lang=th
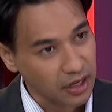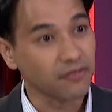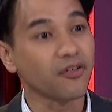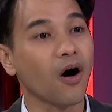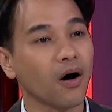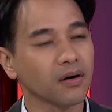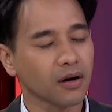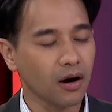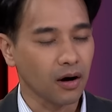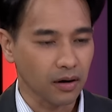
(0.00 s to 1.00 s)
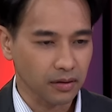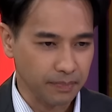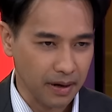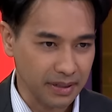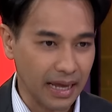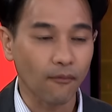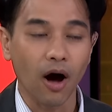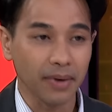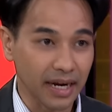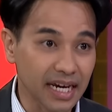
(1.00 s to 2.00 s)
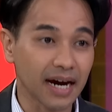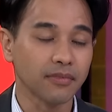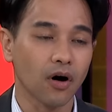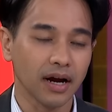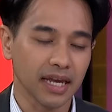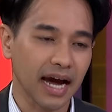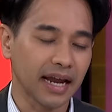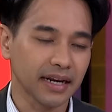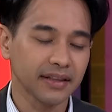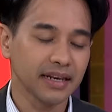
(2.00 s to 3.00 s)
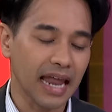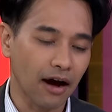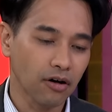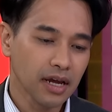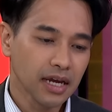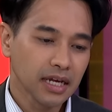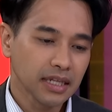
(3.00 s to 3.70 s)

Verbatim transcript: สั่งฟ้องก็เป็นไปตามความเห็นเดิมของอัยการท่านที่แล้ว